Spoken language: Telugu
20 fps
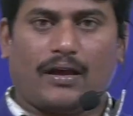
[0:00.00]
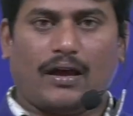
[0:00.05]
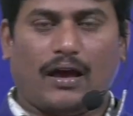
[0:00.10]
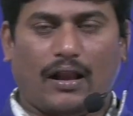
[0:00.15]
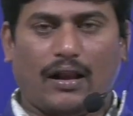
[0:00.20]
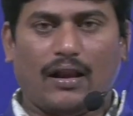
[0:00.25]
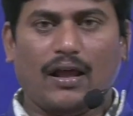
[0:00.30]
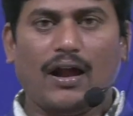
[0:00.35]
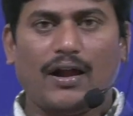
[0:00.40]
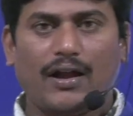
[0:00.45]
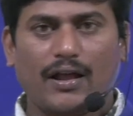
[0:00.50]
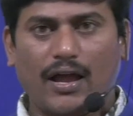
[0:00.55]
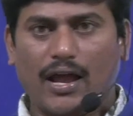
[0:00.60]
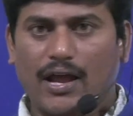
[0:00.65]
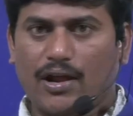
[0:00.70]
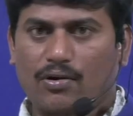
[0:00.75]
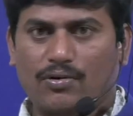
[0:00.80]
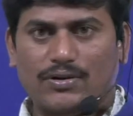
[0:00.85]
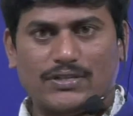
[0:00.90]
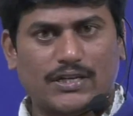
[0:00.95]
కర్ణాటక
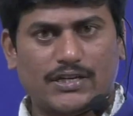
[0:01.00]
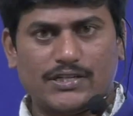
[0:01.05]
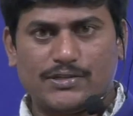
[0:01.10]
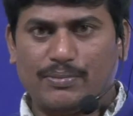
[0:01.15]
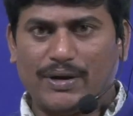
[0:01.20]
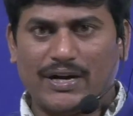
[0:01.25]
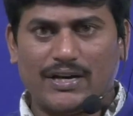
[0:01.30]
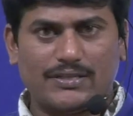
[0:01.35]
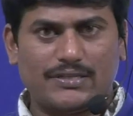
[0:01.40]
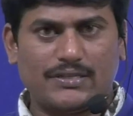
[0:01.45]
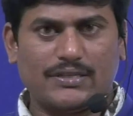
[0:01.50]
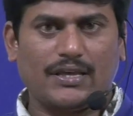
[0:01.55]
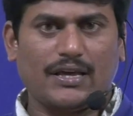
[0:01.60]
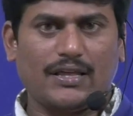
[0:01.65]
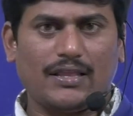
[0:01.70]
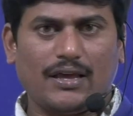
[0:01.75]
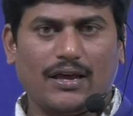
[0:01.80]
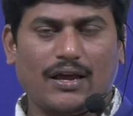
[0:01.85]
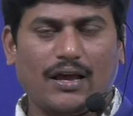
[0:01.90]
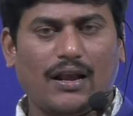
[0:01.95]
హైకోర్టు జడ్జిమెంట్ ఇచ్చింది
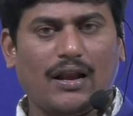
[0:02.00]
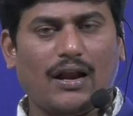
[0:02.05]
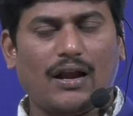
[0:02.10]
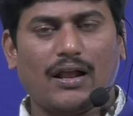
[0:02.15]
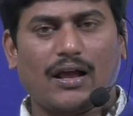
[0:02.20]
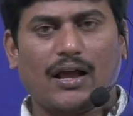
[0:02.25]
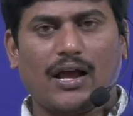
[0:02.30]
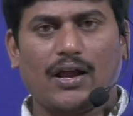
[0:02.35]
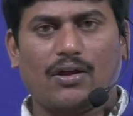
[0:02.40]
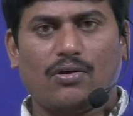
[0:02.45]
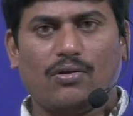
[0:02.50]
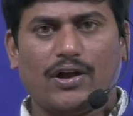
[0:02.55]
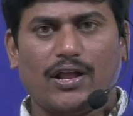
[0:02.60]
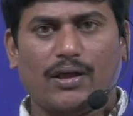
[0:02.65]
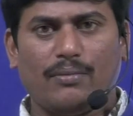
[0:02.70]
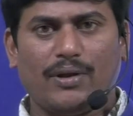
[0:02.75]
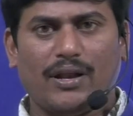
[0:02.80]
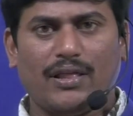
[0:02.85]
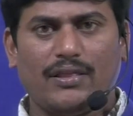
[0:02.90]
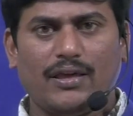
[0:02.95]
కదా కర్ణాటక హైకోర్టు
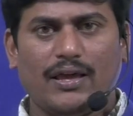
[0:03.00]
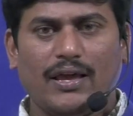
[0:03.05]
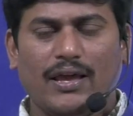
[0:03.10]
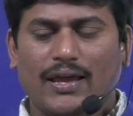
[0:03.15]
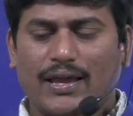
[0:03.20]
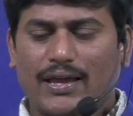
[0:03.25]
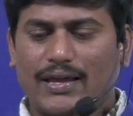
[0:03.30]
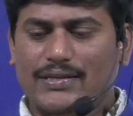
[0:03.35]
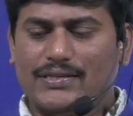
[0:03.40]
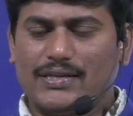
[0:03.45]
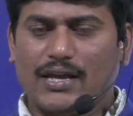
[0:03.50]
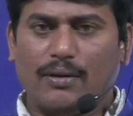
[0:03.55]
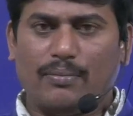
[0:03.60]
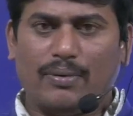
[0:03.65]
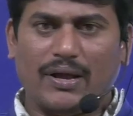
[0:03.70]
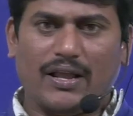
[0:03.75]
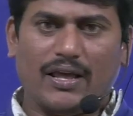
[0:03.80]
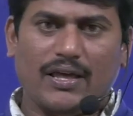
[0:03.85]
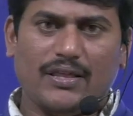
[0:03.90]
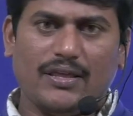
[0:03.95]
ఏమన్నది హిజాబ్
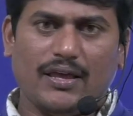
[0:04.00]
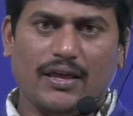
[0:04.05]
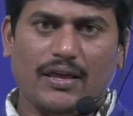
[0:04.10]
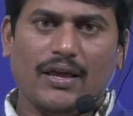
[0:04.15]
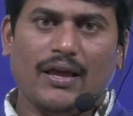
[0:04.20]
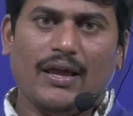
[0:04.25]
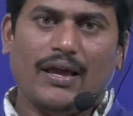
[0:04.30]
అనేది